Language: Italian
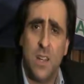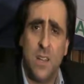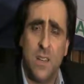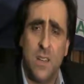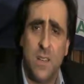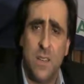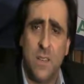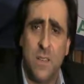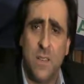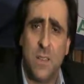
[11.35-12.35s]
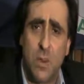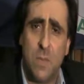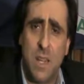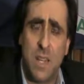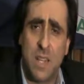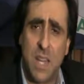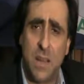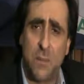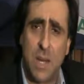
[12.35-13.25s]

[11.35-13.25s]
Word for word: Eh, naturalmente